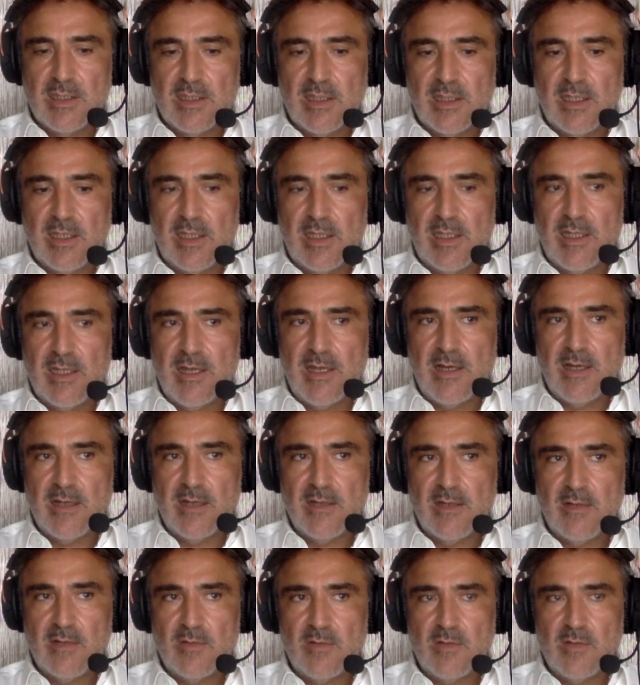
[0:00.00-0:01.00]
Et
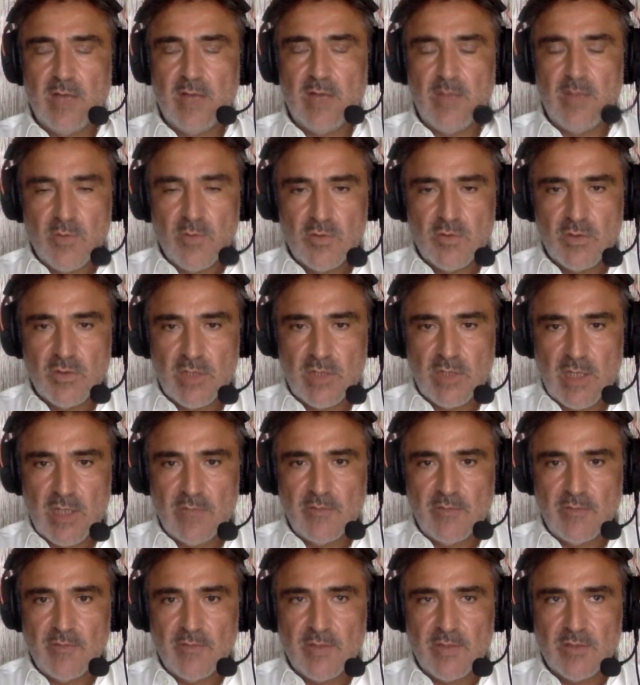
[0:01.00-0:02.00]
là, on a un monsieur qui
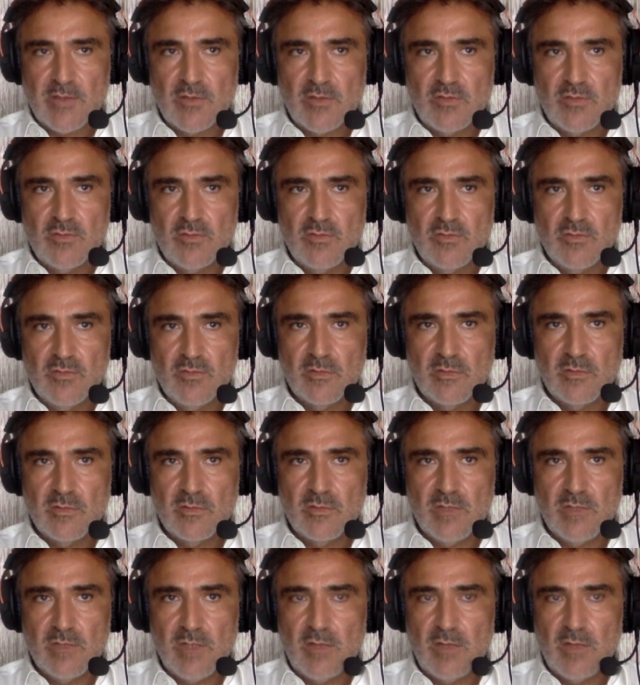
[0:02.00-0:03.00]
arrive en face de nous.
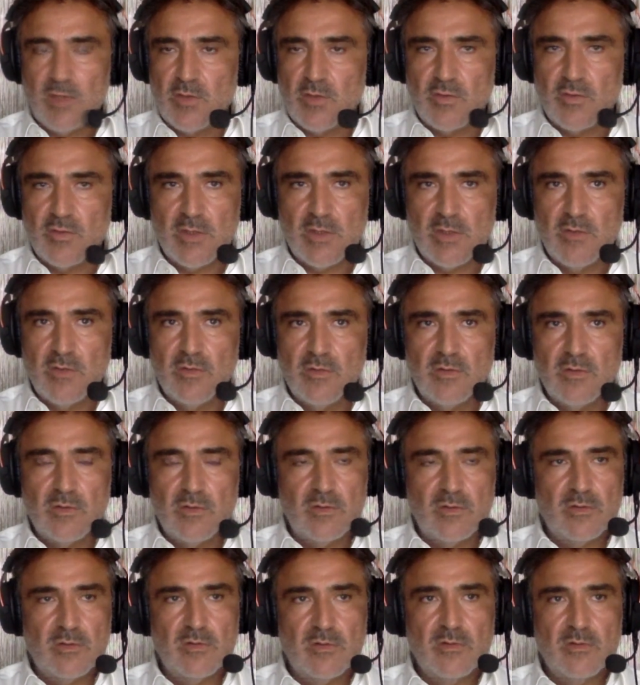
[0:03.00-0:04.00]
Et on est tous les deux
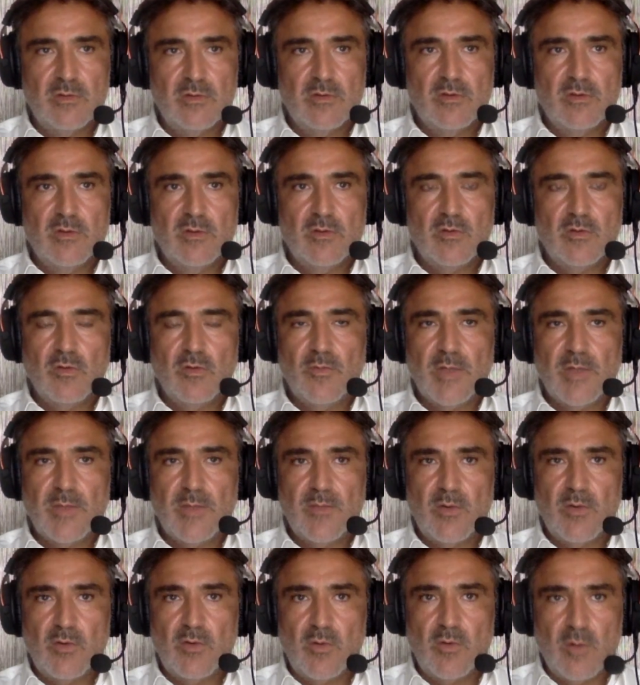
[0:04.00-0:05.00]
euh, complètement
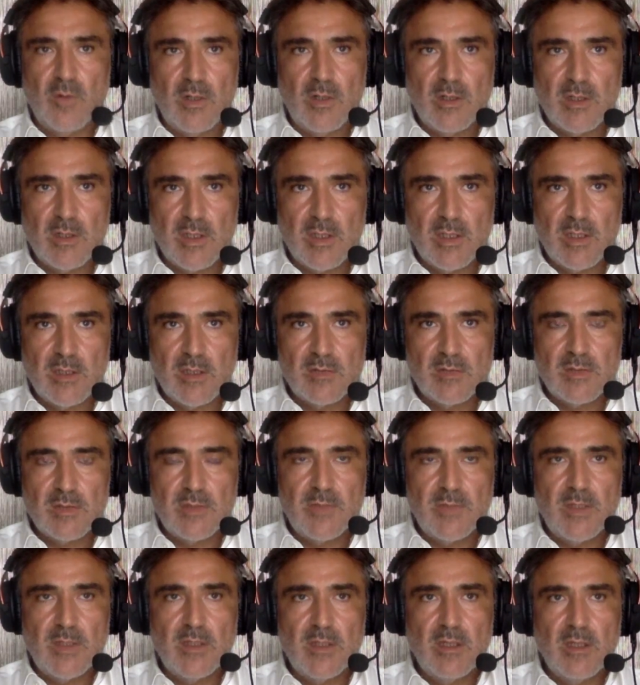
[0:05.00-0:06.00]
quoi. Et on se dit,
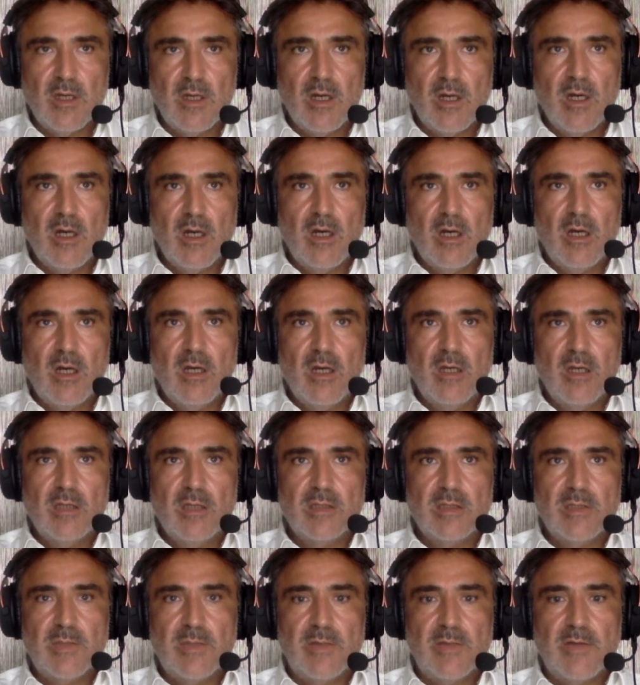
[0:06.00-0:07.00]
ah. c'est
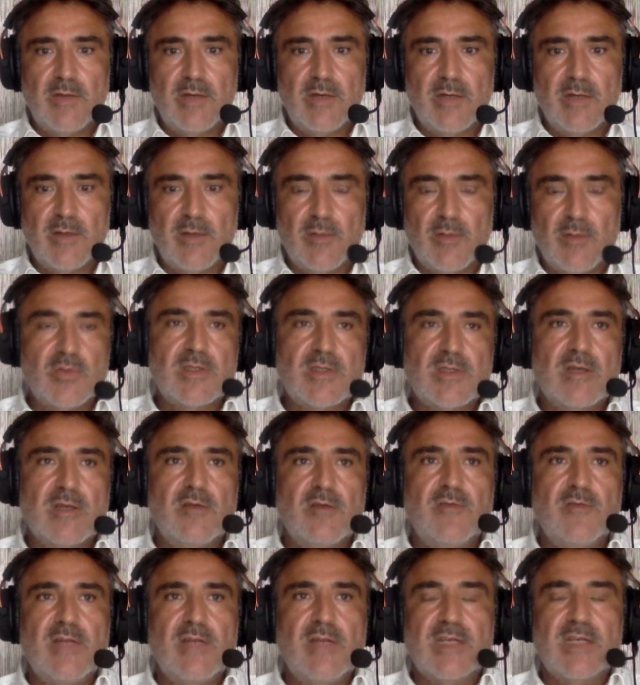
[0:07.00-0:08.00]
pas vrai. En plus,
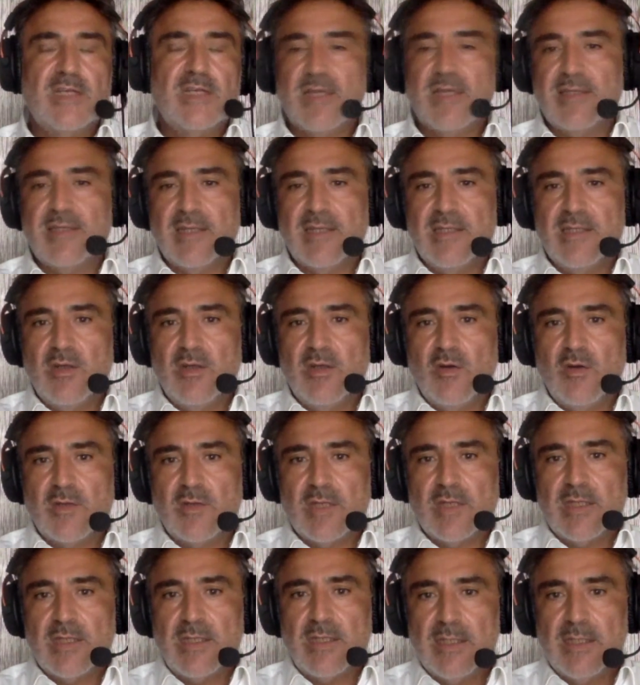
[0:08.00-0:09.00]
le village, c'est interdit de
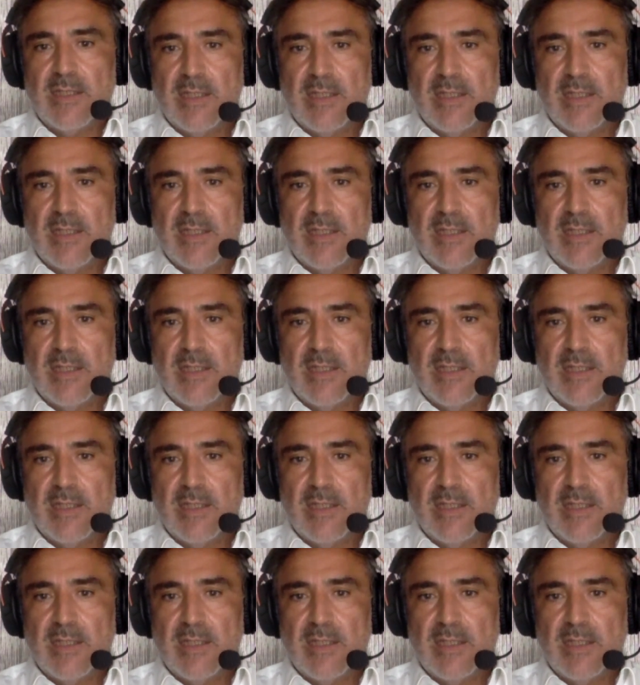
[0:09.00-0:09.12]
rentrer.